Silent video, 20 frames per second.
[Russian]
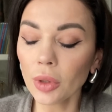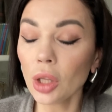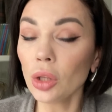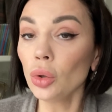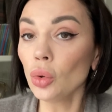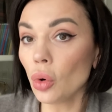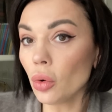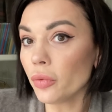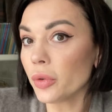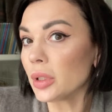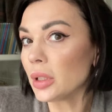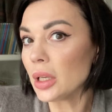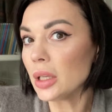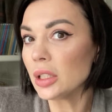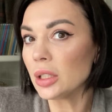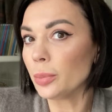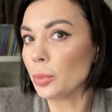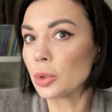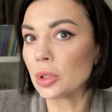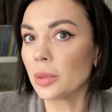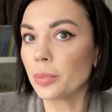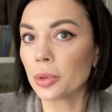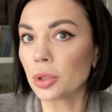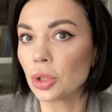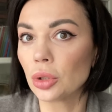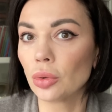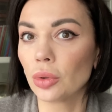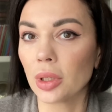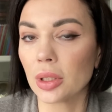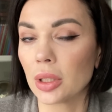Ну, вы знаете, после
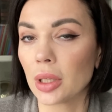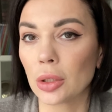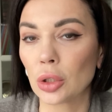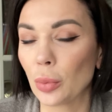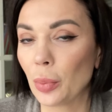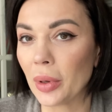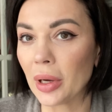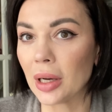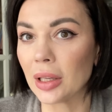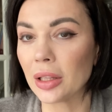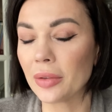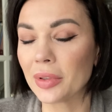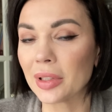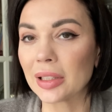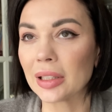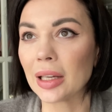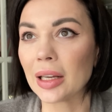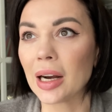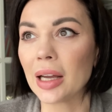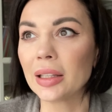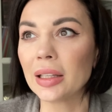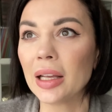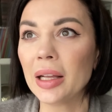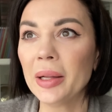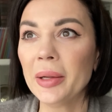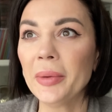процедуры я сразу поехала в ресторан.